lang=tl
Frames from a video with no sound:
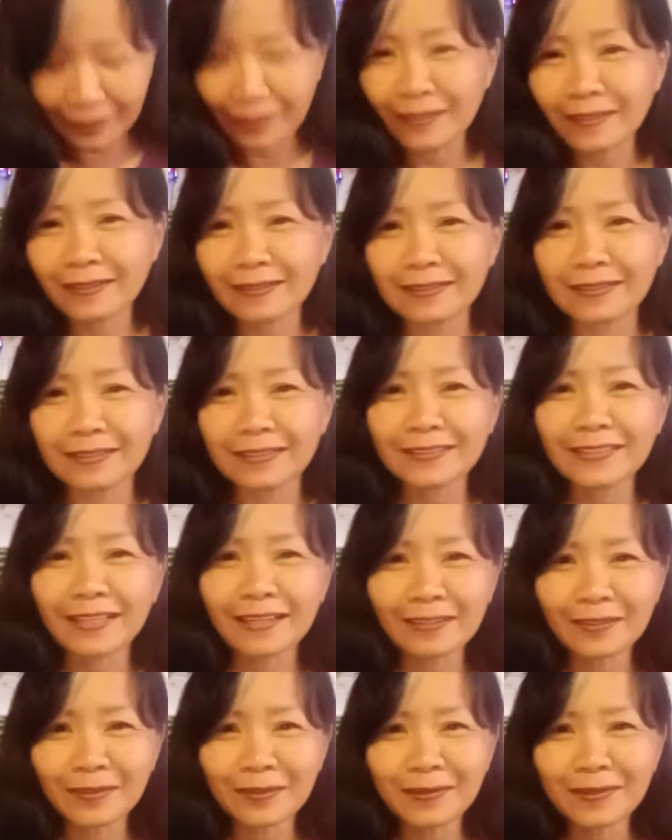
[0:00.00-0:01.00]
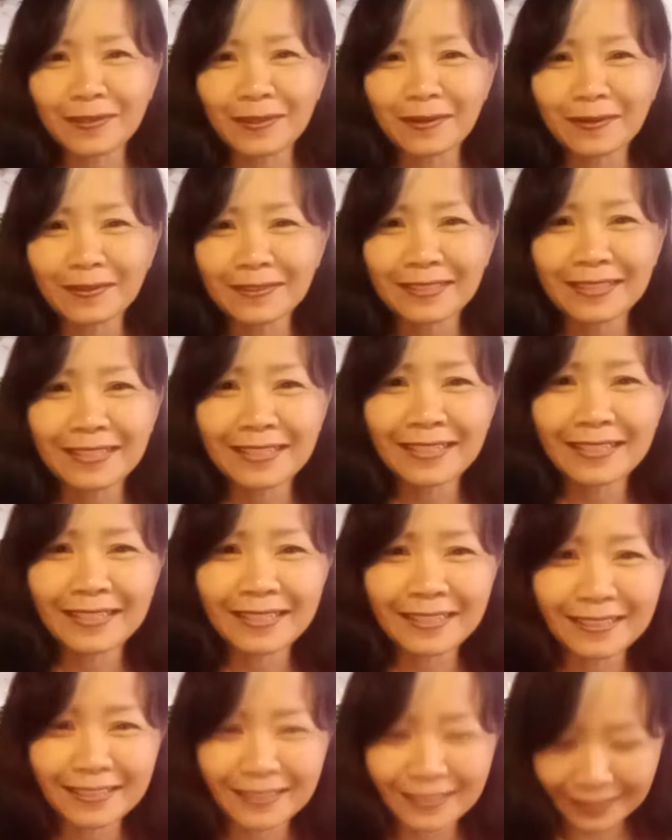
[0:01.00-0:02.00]
talaga. Thank you,
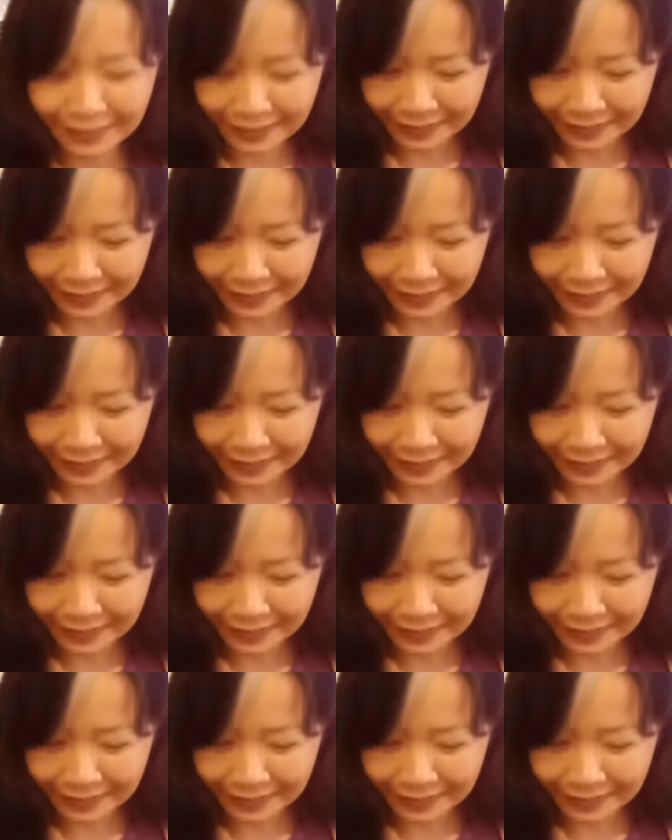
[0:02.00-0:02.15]
Leonie!